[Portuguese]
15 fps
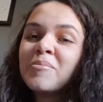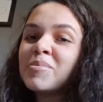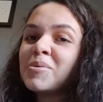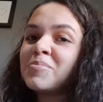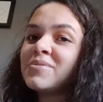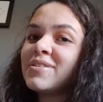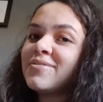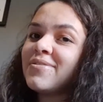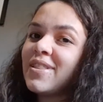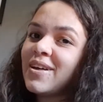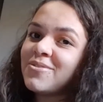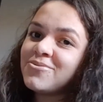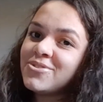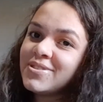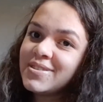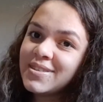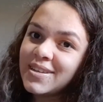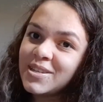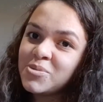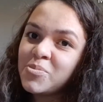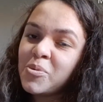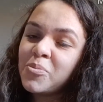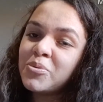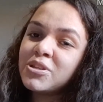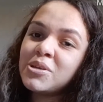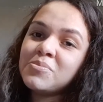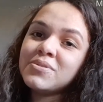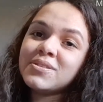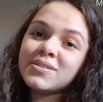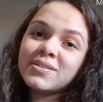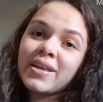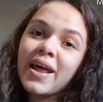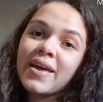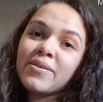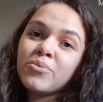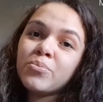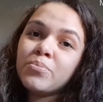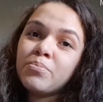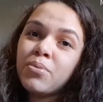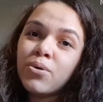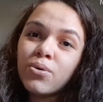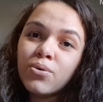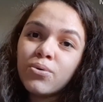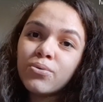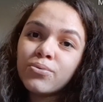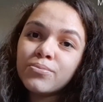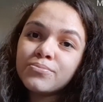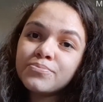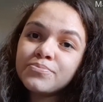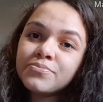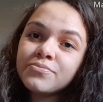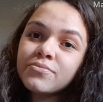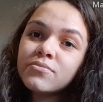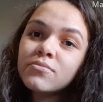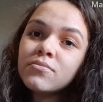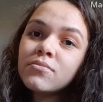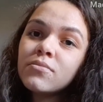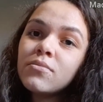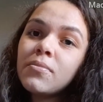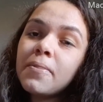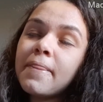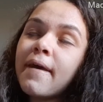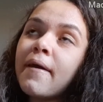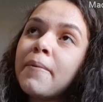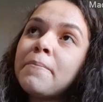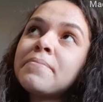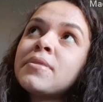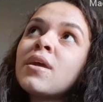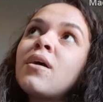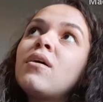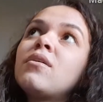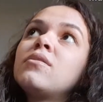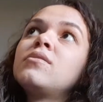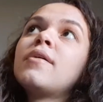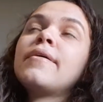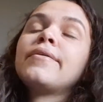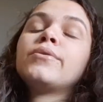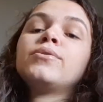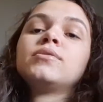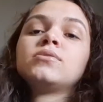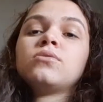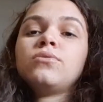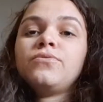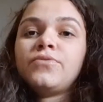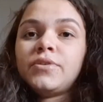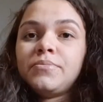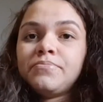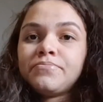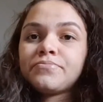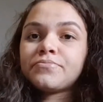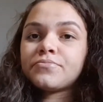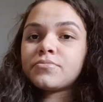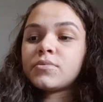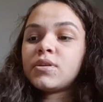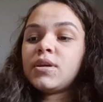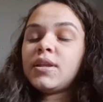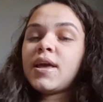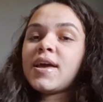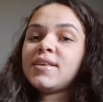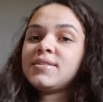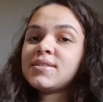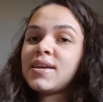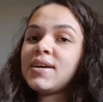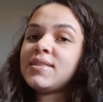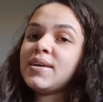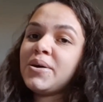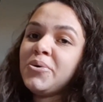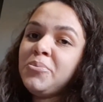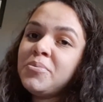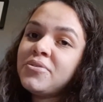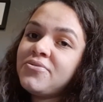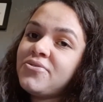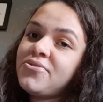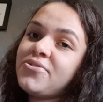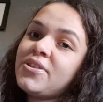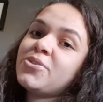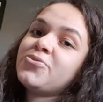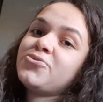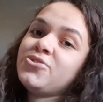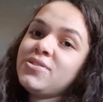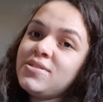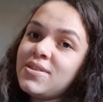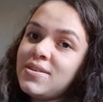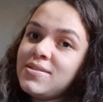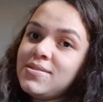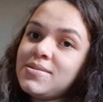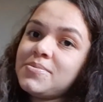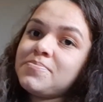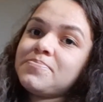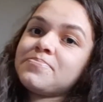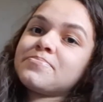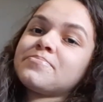Para poder falar com vocês, para poder me distrair um pouco, né? E aí eu resolvi criar esse canal para vir falar com vocês